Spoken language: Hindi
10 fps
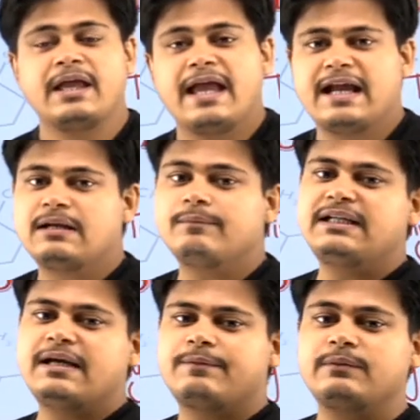एटम की
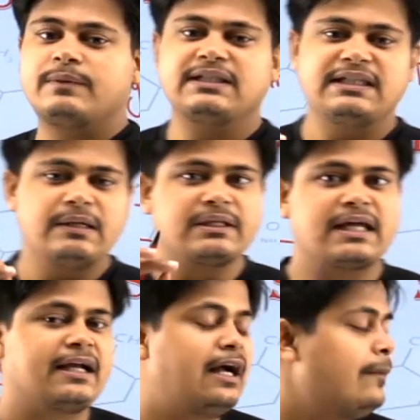डेफिनेशन बच्चा ये
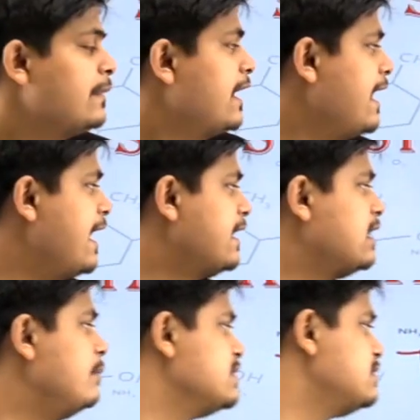बताएगा
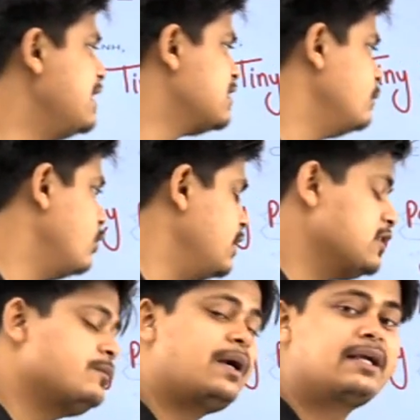एटम इज द
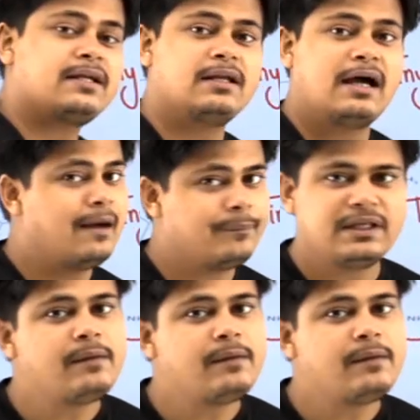स्मॉलेस्ट पार्टिकल आपने ही